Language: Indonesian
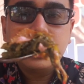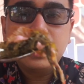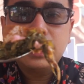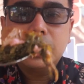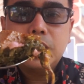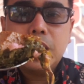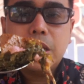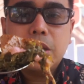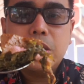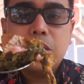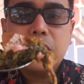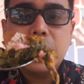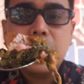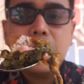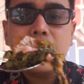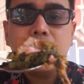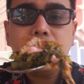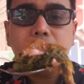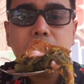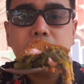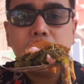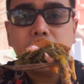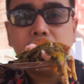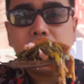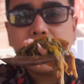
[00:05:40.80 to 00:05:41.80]
sayurnya
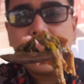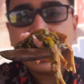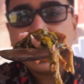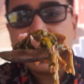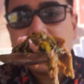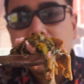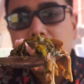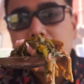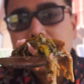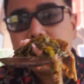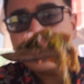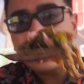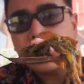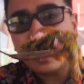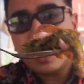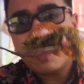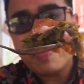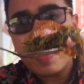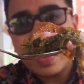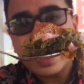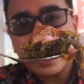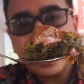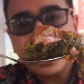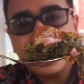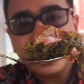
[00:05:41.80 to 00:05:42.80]
sayur nangka sayur
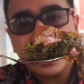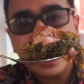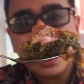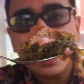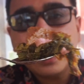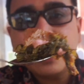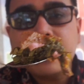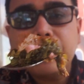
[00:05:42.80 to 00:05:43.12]
pakis ya